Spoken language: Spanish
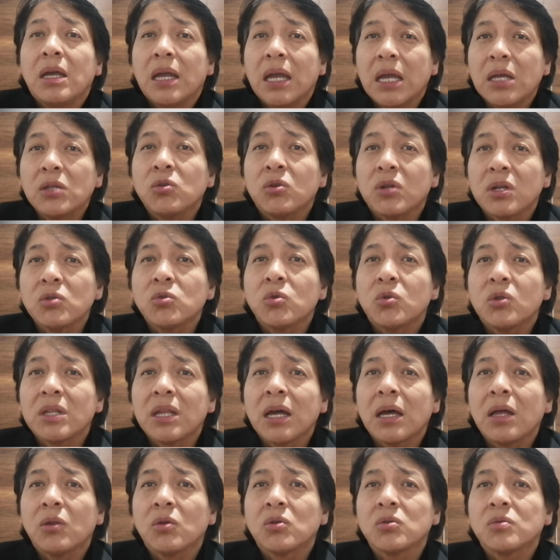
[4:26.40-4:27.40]
Estos
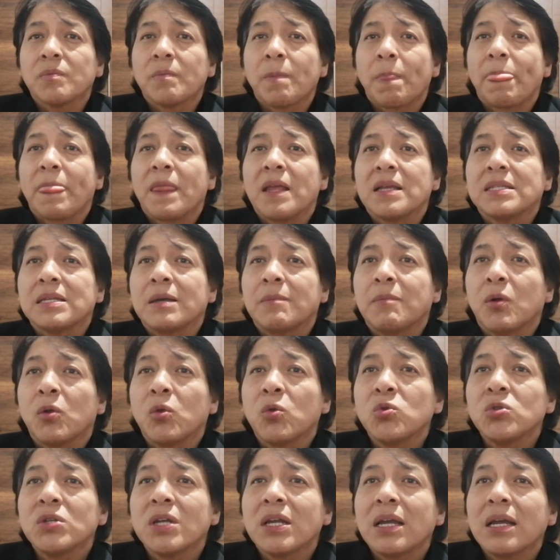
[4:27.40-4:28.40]
resultados se
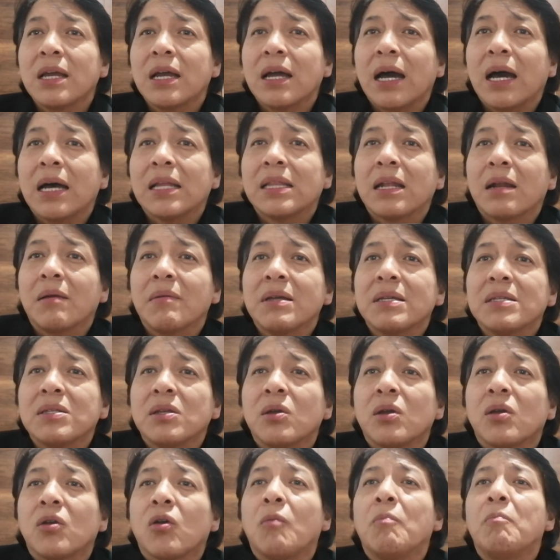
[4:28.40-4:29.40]
producen a través
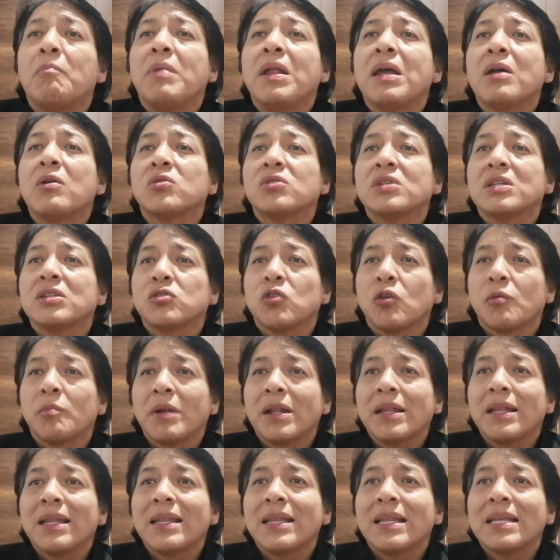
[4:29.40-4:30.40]
de complejos y
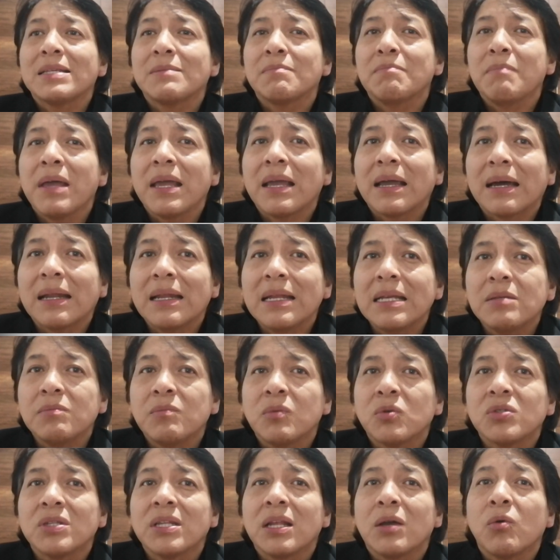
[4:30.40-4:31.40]
sorprendentes
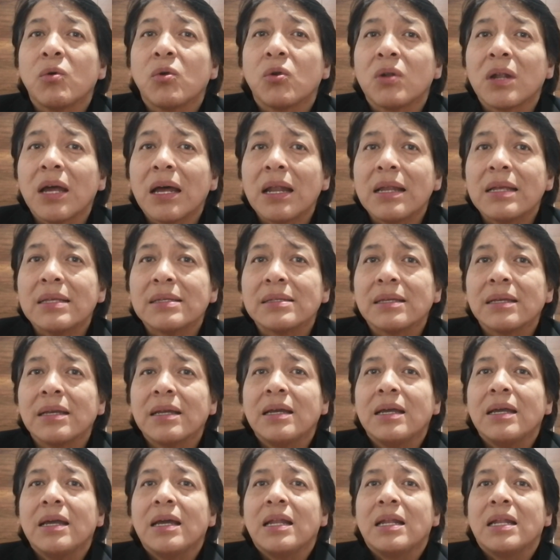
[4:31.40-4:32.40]
mecanismos neuronales.
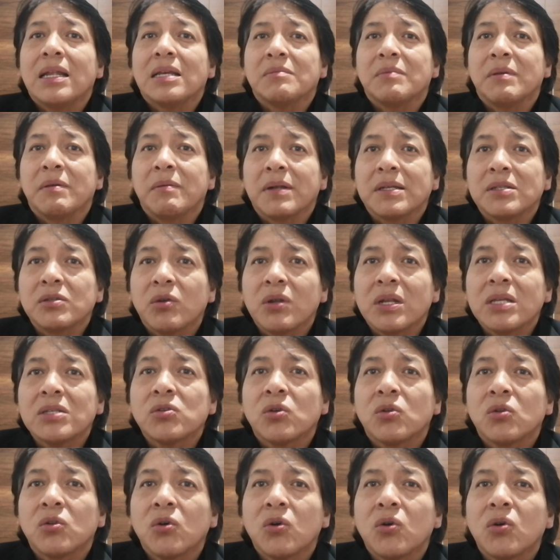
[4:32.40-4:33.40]
Las vibraciones
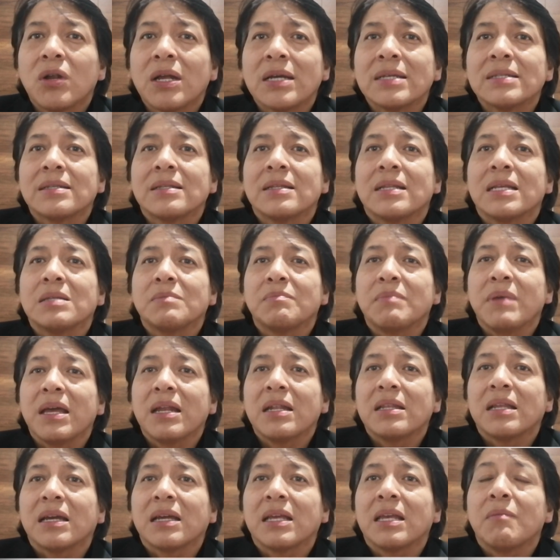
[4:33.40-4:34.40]
sonoras
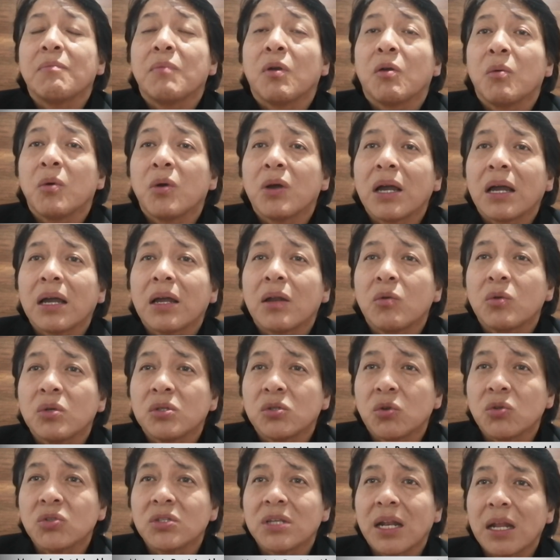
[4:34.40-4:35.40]
despiertan y provocan en
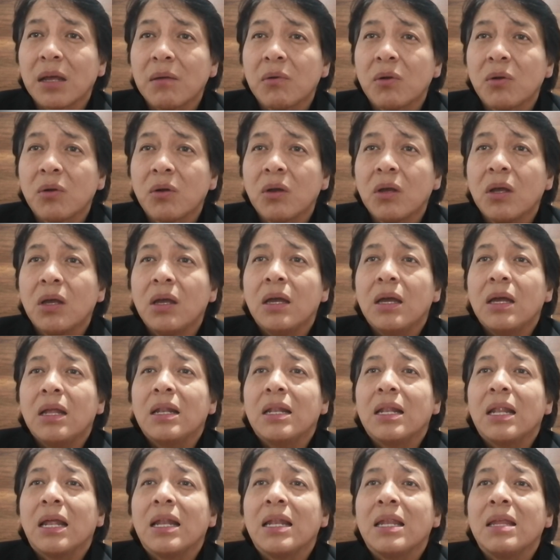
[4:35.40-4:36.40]
nuestro cerebro
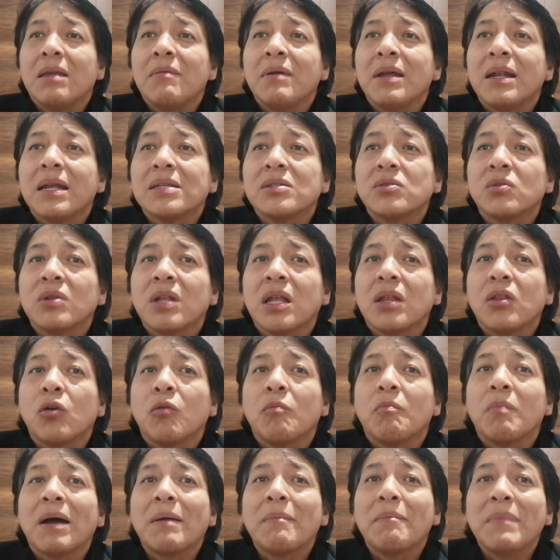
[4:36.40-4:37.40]
la liberación de
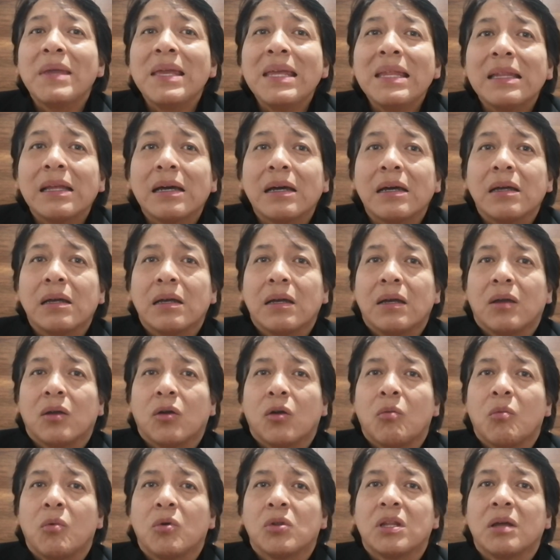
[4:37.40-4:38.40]
dopamina,
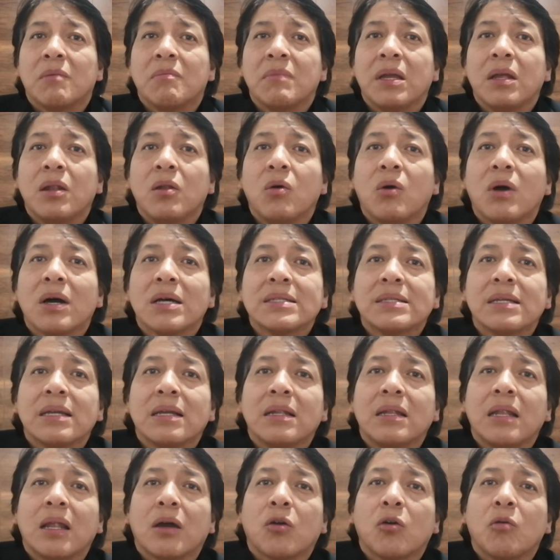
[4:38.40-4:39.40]
como también lo
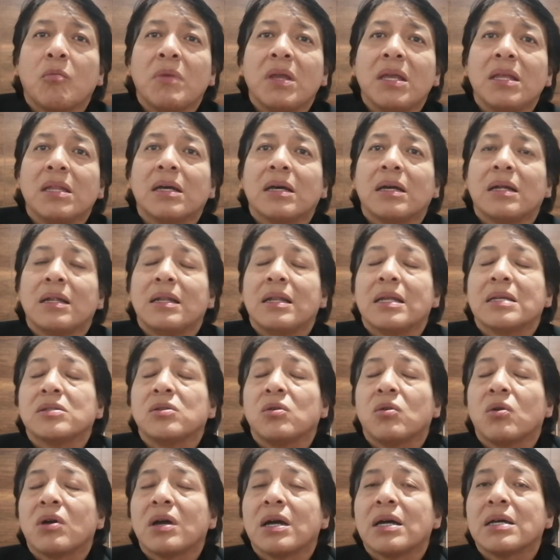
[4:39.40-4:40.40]
hacen la comida, las
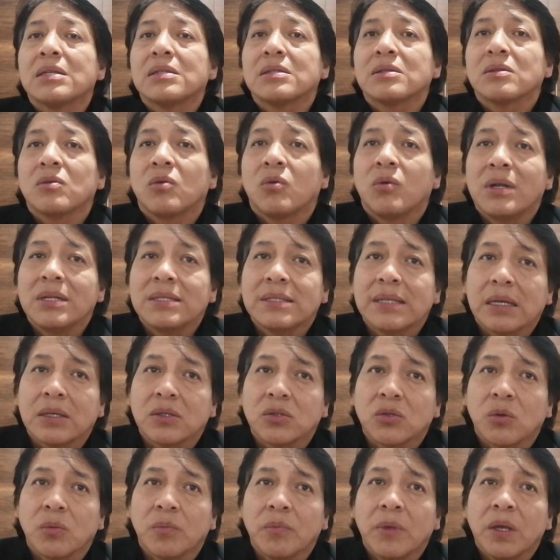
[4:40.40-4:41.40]
drogas o el
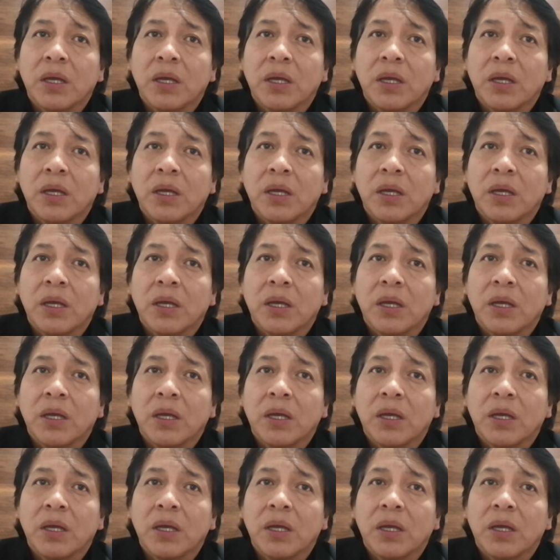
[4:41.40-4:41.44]
sexo.